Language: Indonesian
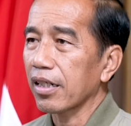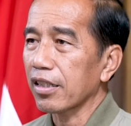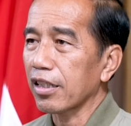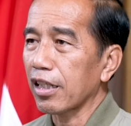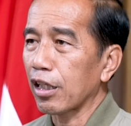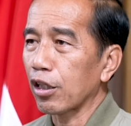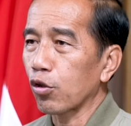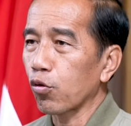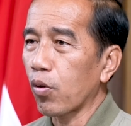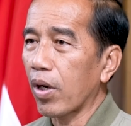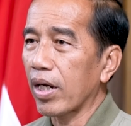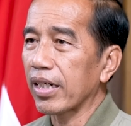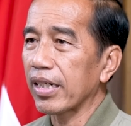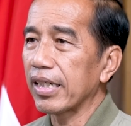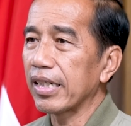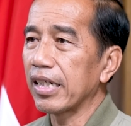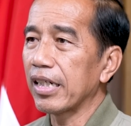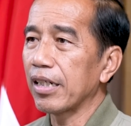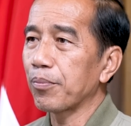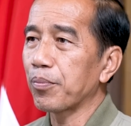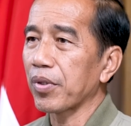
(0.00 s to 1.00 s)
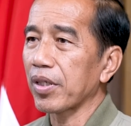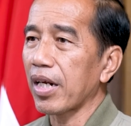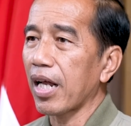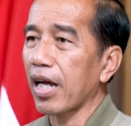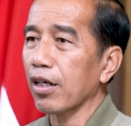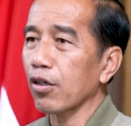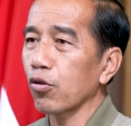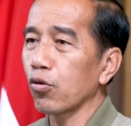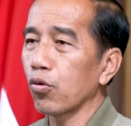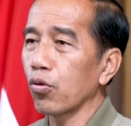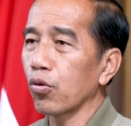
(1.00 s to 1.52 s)
Ketentuan ini
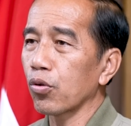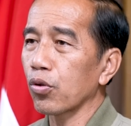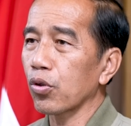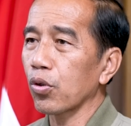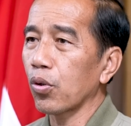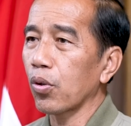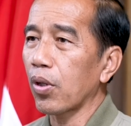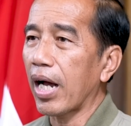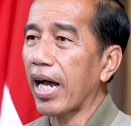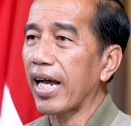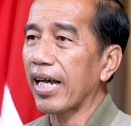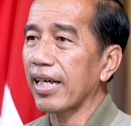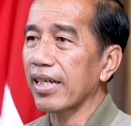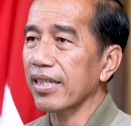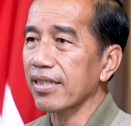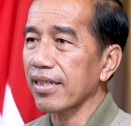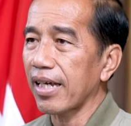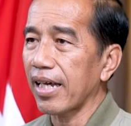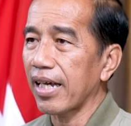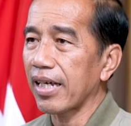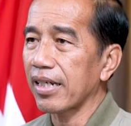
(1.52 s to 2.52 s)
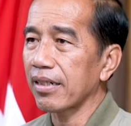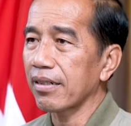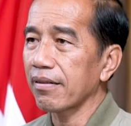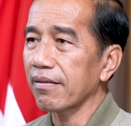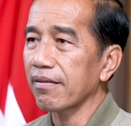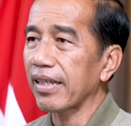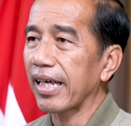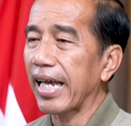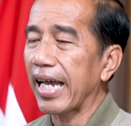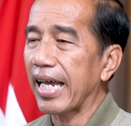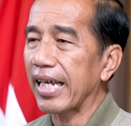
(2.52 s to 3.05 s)
berlaku untuk
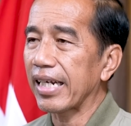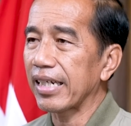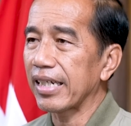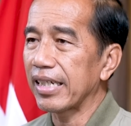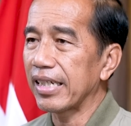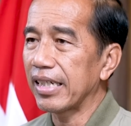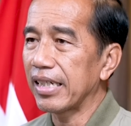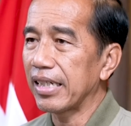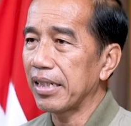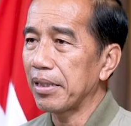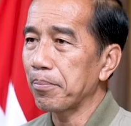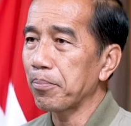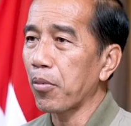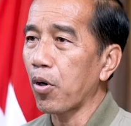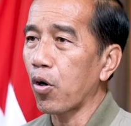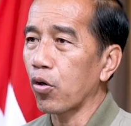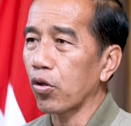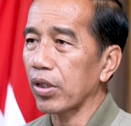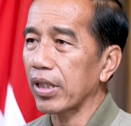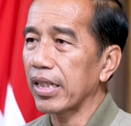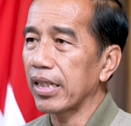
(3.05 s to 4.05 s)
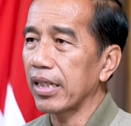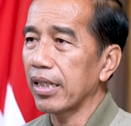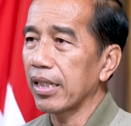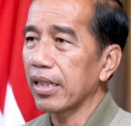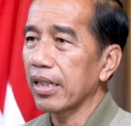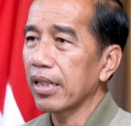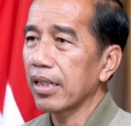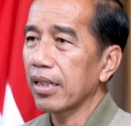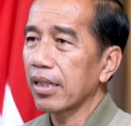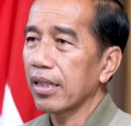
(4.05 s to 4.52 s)
ASN, TNI, Polri,